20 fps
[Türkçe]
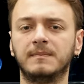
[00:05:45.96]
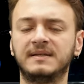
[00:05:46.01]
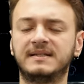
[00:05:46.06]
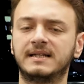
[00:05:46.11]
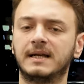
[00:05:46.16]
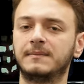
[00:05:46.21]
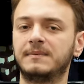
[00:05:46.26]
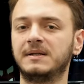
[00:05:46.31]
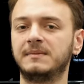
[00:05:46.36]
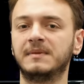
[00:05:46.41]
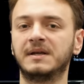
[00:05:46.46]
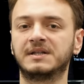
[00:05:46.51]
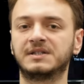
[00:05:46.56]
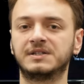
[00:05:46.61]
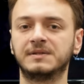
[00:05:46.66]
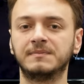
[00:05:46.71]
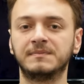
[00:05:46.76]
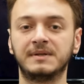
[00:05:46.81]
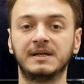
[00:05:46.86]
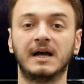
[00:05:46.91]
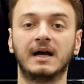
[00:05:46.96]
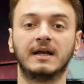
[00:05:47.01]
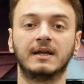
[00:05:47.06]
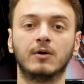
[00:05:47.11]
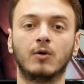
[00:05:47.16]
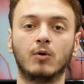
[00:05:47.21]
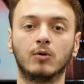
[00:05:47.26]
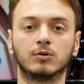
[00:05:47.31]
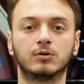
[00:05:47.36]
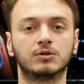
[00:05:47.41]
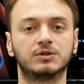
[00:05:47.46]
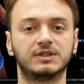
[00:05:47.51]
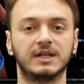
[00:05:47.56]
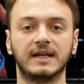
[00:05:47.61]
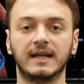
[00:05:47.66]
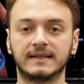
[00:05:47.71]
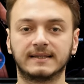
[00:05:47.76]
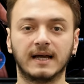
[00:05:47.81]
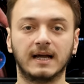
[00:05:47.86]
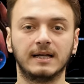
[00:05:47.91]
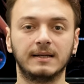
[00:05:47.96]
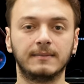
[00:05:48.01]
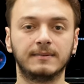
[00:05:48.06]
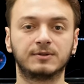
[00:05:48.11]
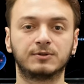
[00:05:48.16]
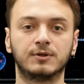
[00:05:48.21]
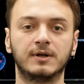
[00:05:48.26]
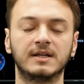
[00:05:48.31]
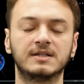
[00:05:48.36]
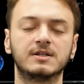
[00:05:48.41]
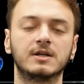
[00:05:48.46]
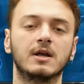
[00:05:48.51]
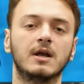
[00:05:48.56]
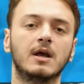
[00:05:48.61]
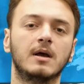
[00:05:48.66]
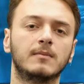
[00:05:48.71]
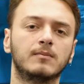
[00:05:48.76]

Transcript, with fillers: bitirebilmek için bir ay oldukça yeterli bir süreç.